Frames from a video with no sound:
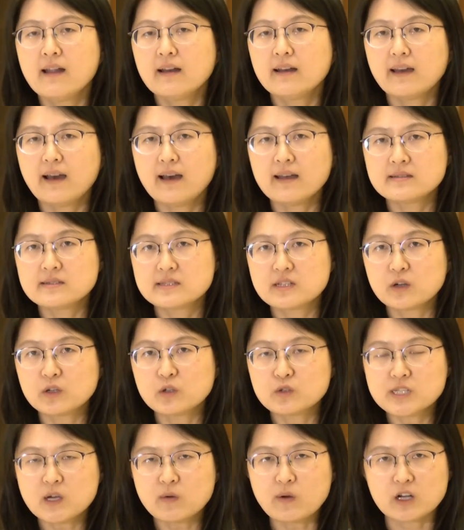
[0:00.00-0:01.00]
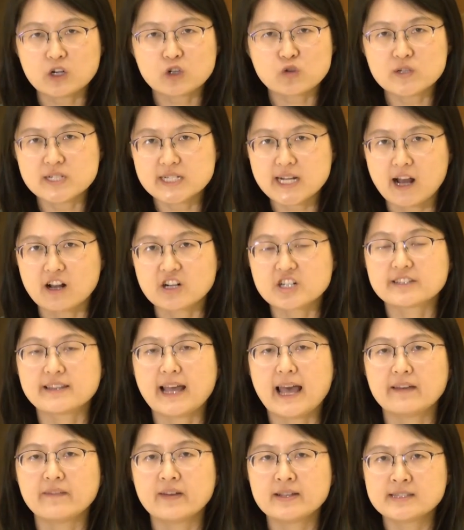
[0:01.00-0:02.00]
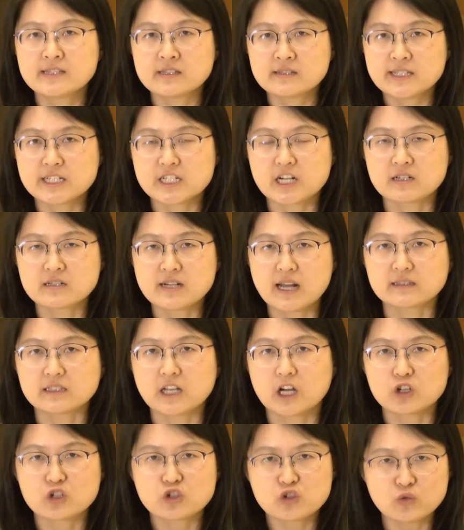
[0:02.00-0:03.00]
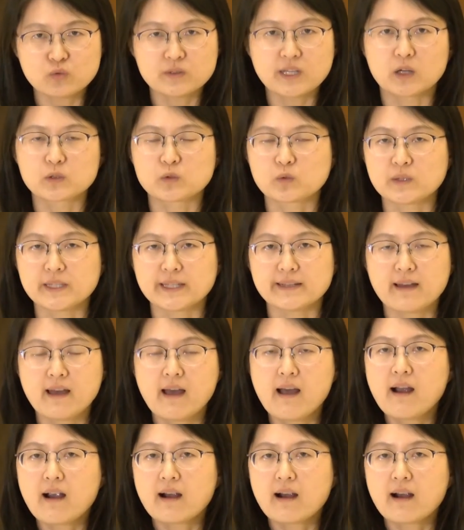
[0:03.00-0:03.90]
两岸交流交往顺畅是台湾经济成长的重要动力，